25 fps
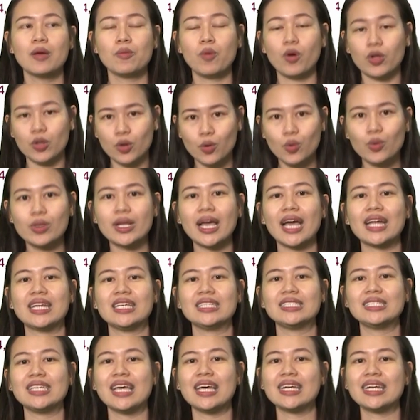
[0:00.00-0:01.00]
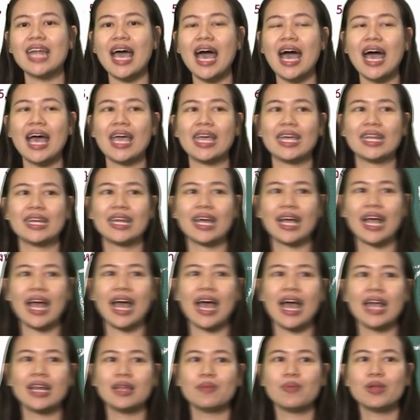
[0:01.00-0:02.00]
ผลคูณคาดิเชียนได้นะ
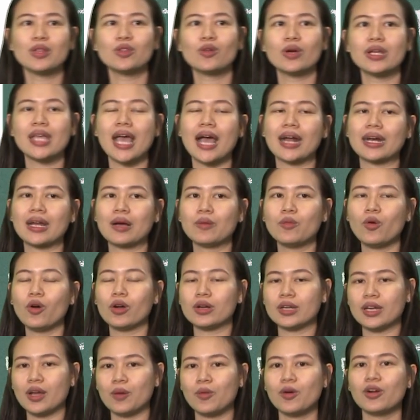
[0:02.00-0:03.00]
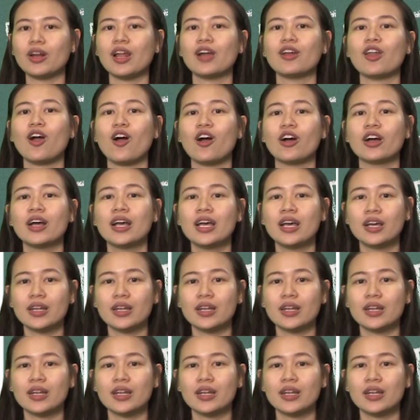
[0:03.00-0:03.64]
คะ อันนี้เป็นตัวอย่างทั้งหมดเดี๋ยวพวกเราลอง